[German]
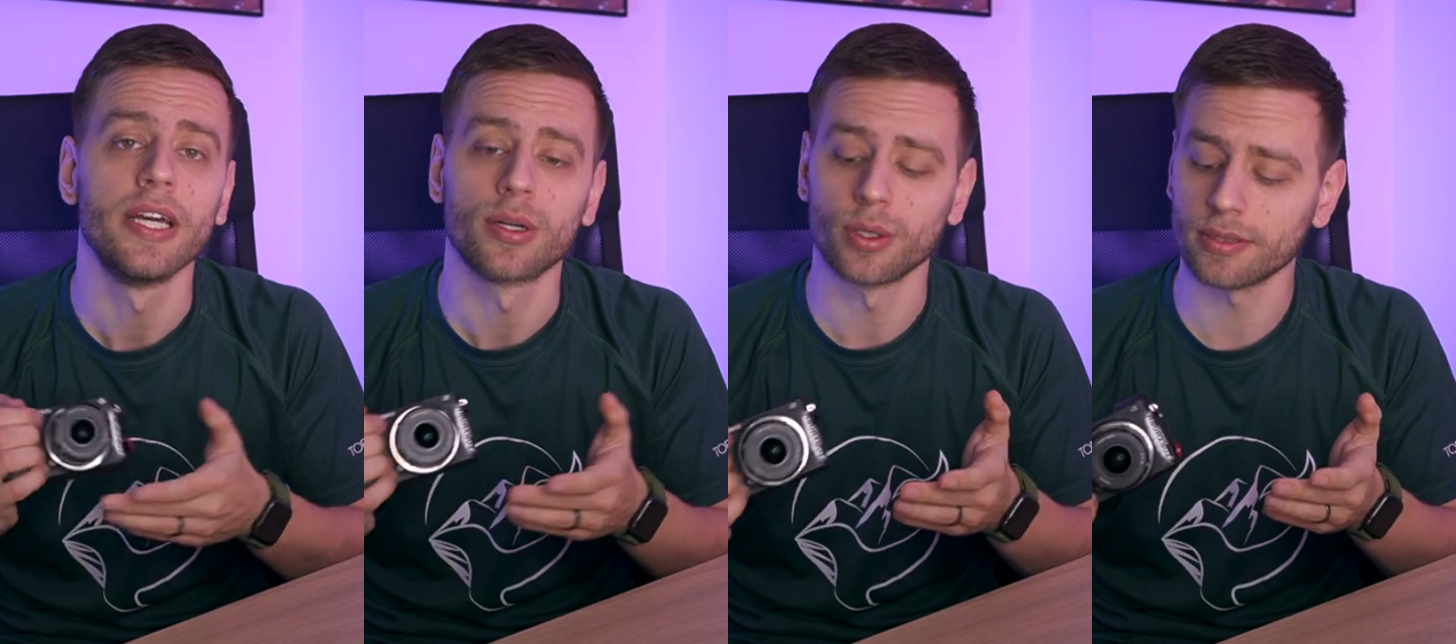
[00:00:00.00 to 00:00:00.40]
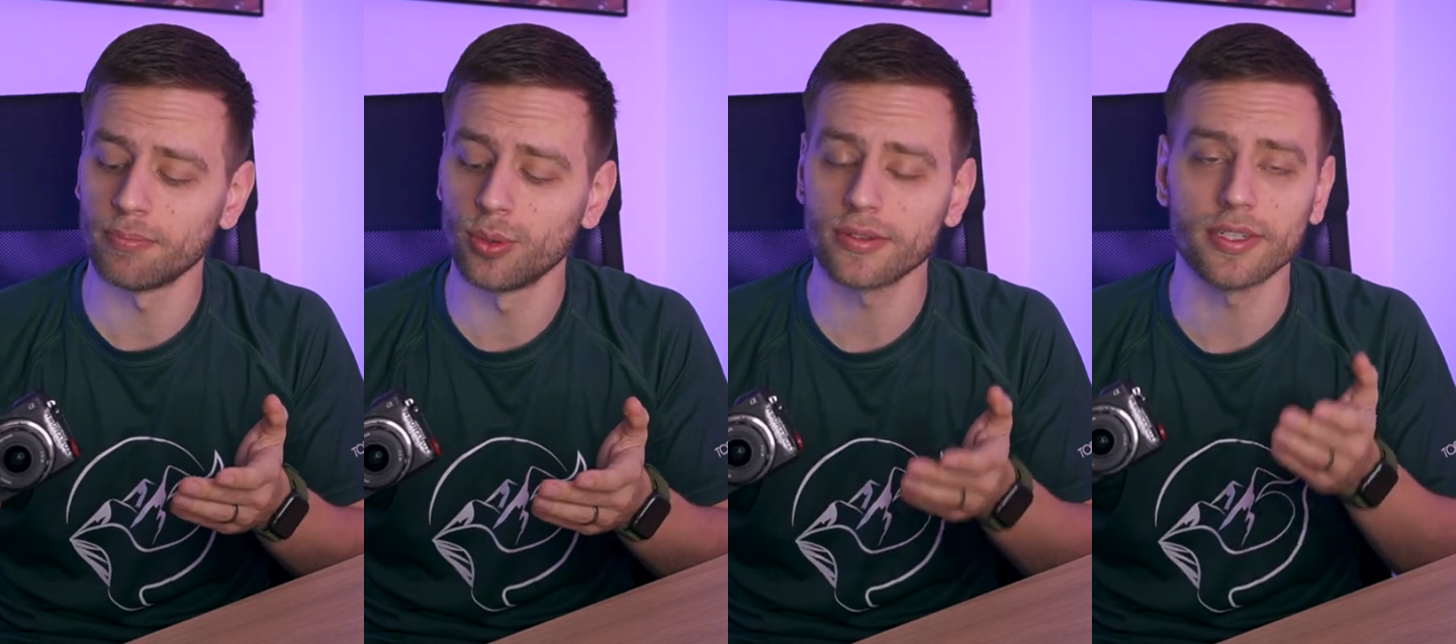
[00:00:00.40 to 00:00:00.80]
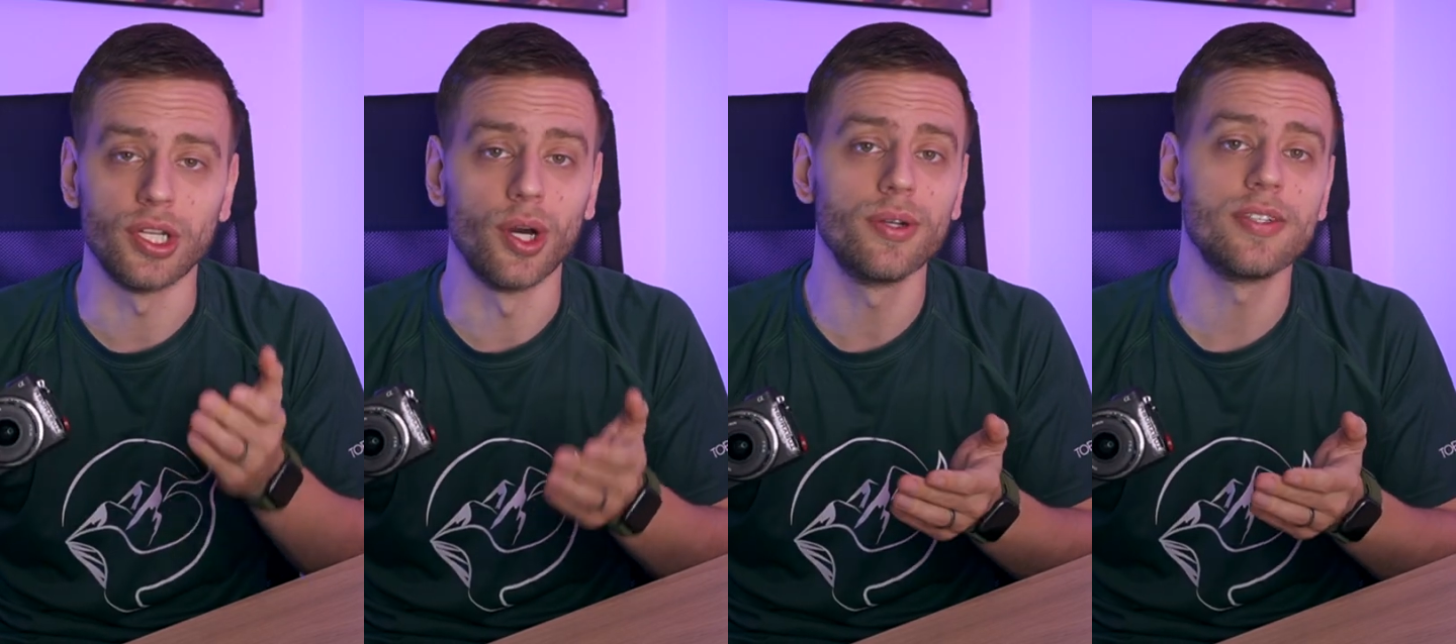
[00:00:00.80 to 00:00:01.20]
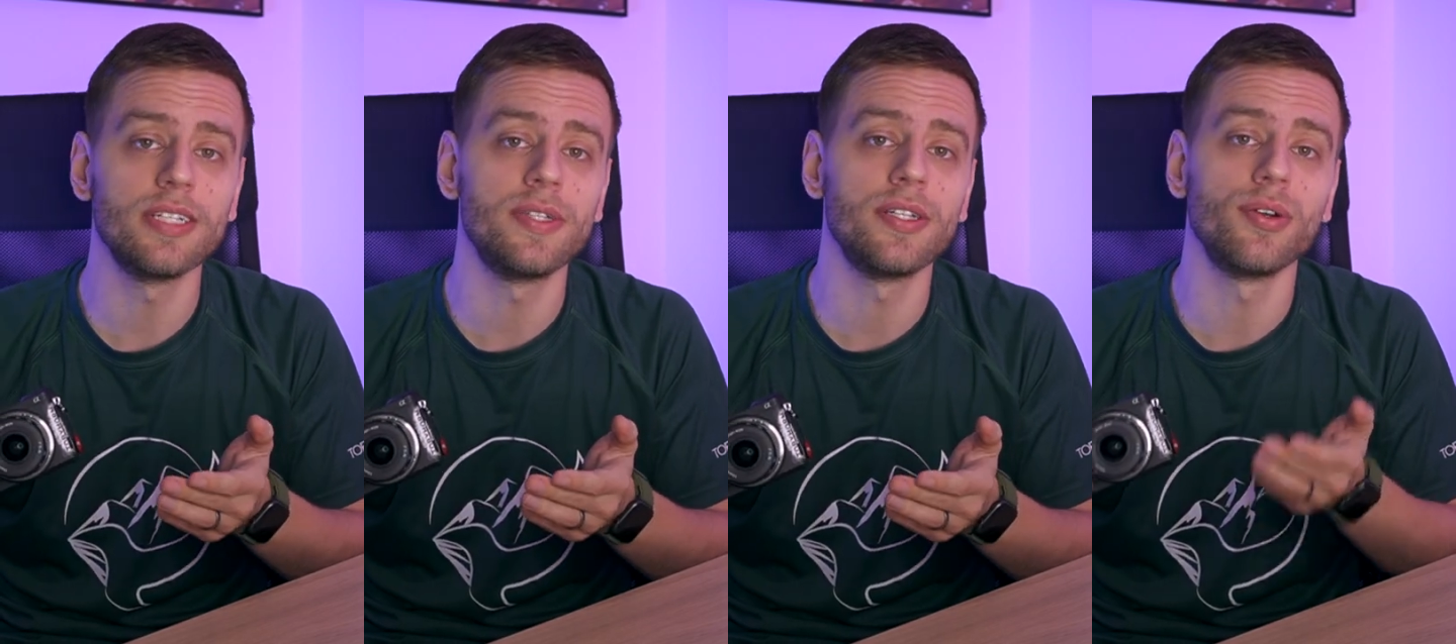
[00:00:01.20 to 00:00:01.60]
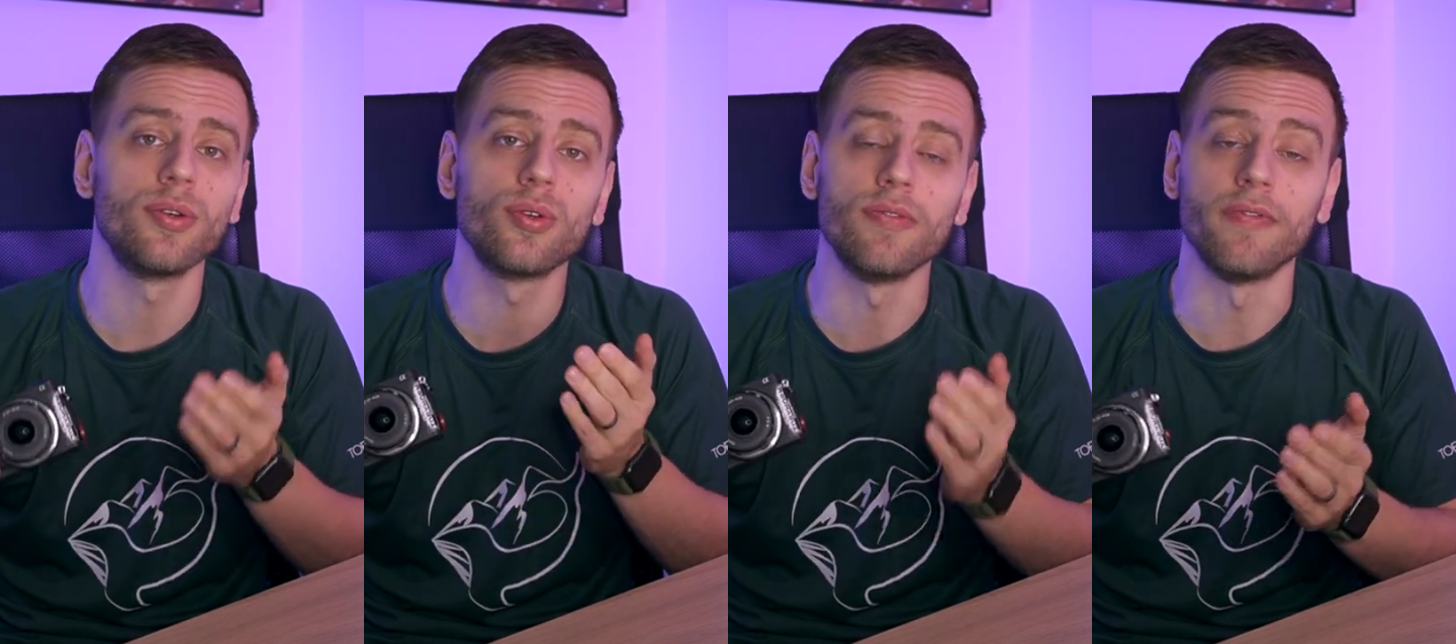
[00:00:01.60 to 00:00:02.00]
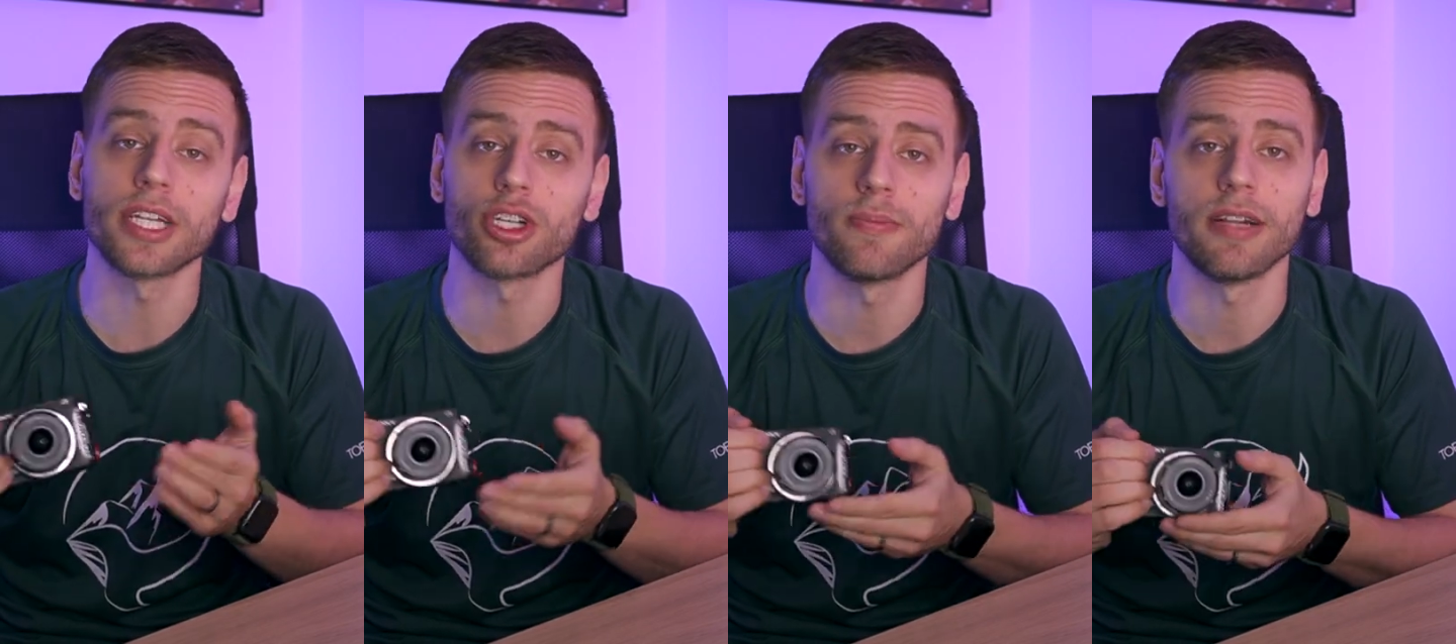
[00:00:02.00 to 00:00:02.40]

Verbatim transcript: Kostenpunkt 79 Euro. Wer schon mal